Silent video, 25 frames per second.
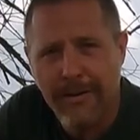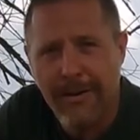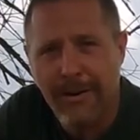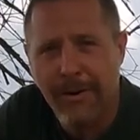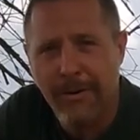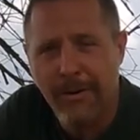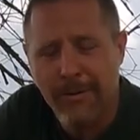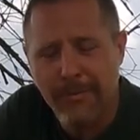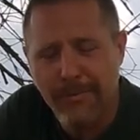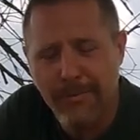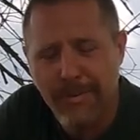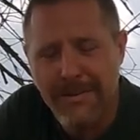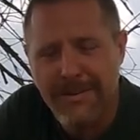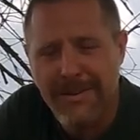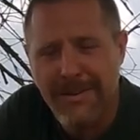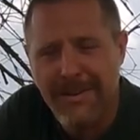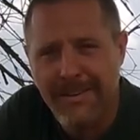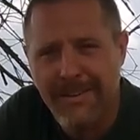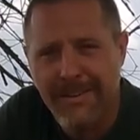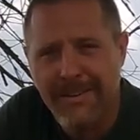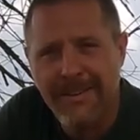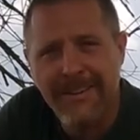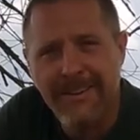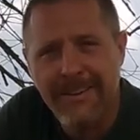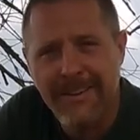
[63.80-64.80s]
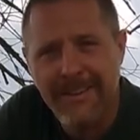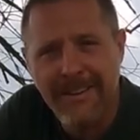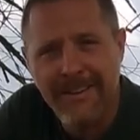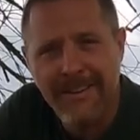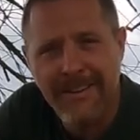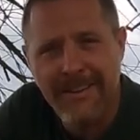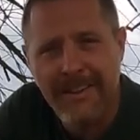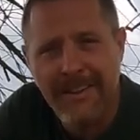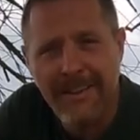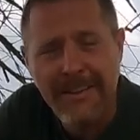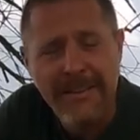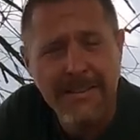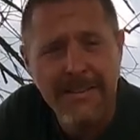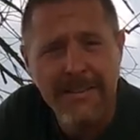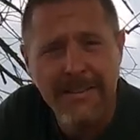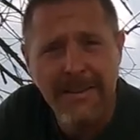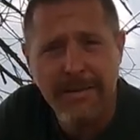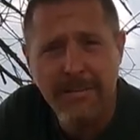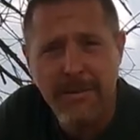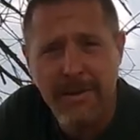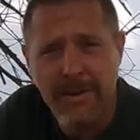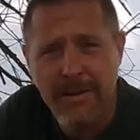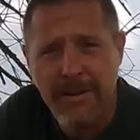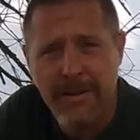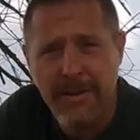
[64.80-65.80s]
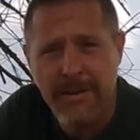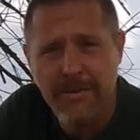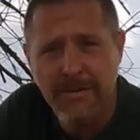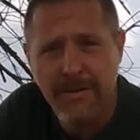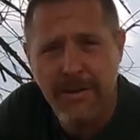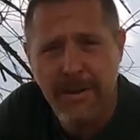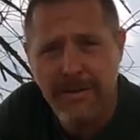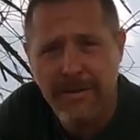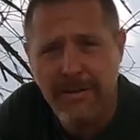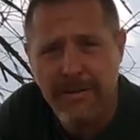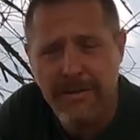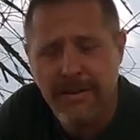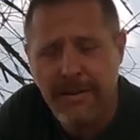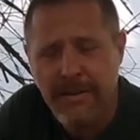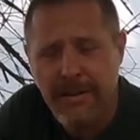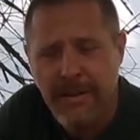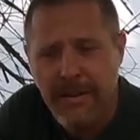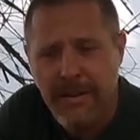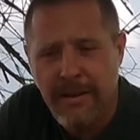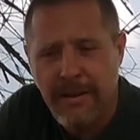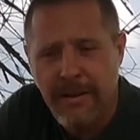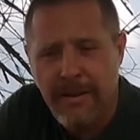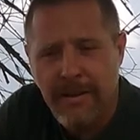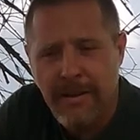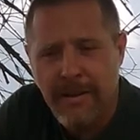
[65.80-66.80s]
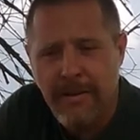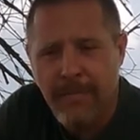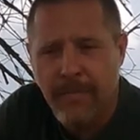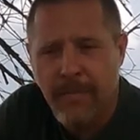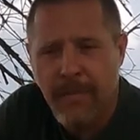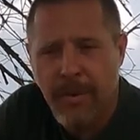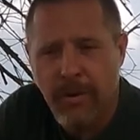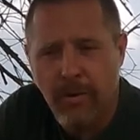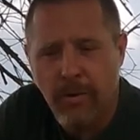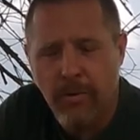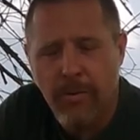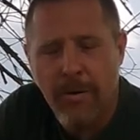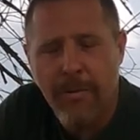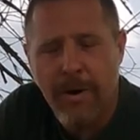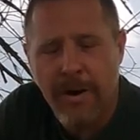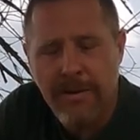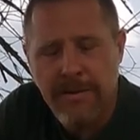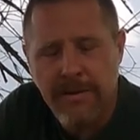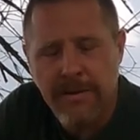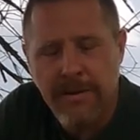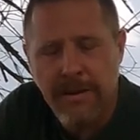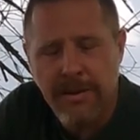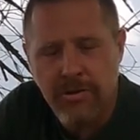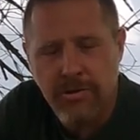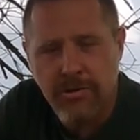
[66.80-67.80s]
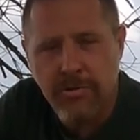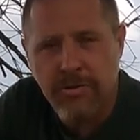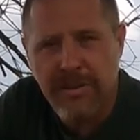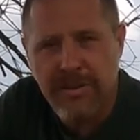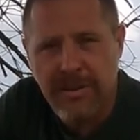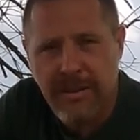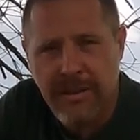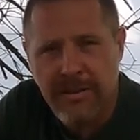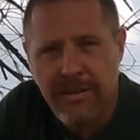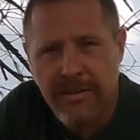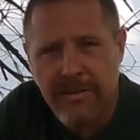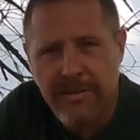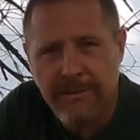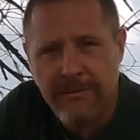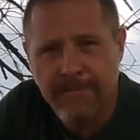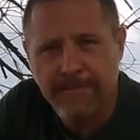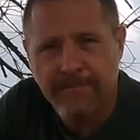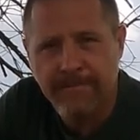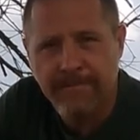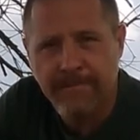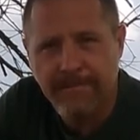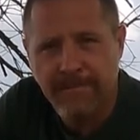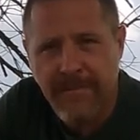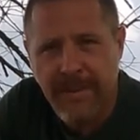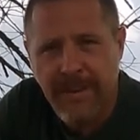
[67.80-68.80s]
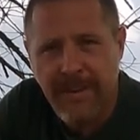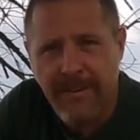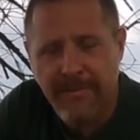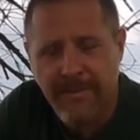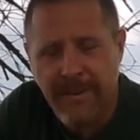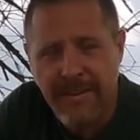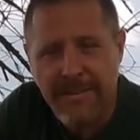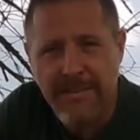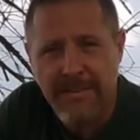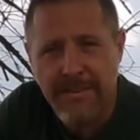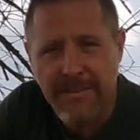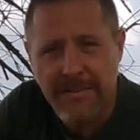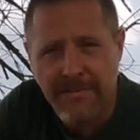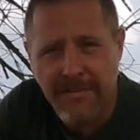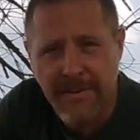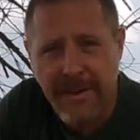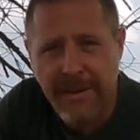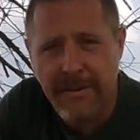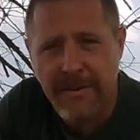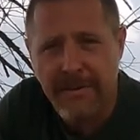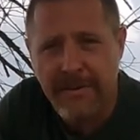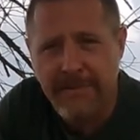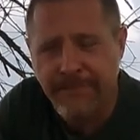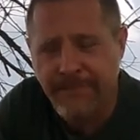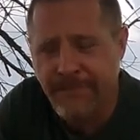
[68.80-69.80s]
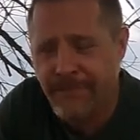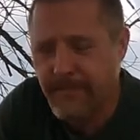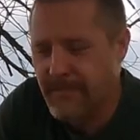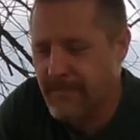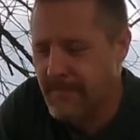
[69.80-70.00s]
gedauert, bis ich dann die ersten Termine dazu hatte. Und man macht sich dann schon Gedanken, was ist wenn.